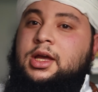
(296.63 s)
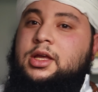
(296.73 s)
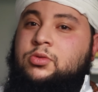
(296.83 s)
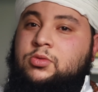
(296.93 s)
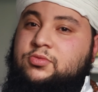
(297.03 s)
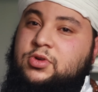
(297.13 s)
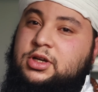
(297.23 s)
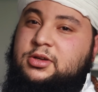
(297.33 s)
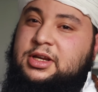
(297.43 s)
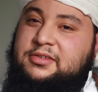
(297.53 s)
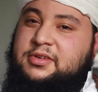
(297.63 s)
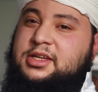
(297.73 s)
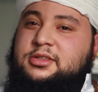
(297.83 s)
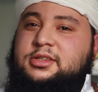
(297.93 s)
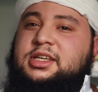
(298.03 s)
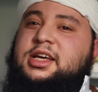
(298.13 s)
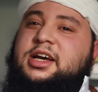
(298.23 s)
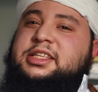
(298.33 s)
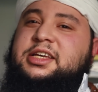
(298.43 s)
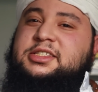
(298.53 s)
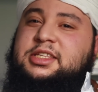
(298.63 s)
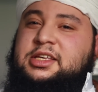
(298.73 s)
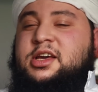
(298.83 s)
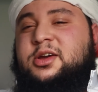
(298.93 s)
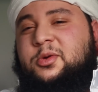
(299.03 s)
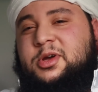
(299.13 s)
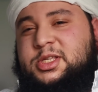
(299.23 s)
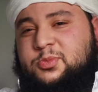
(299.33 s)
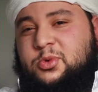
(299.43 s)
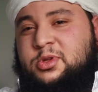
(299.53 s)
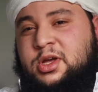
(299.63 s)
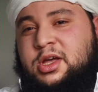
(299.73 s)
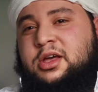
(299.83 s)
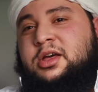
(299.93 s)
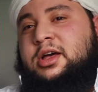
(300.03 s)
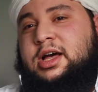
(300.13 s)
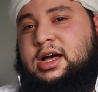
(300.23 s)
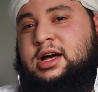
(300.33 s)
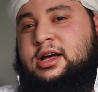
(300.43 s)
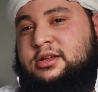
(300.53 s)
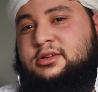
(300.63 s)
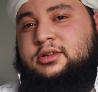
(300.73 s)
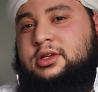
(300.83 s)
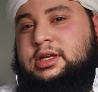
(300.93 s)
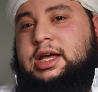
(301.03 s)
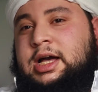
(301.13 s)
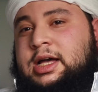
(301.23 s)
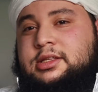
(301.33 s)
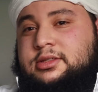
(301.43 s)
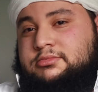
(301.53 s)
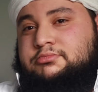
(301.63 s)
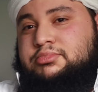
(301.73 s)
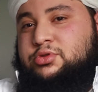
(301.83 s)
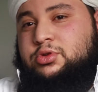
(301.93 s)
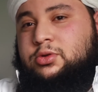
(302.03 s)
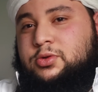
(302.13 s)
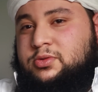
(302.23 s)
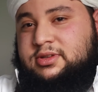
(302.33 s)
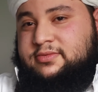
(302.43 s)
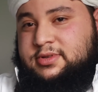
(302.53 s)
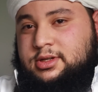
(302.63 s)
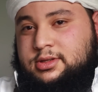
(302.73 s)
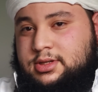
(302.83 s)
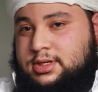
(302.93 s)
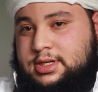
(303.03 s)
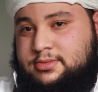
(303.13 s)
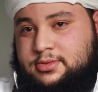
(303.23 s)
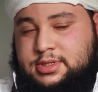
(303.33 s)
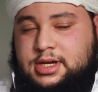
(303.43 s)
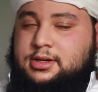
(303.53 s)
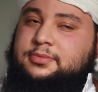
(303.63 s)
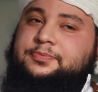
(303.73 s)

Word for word: Et donc on voit que l'inverse de ces caractéristiques Correspond à, plusieurs noms divins Dans la spontane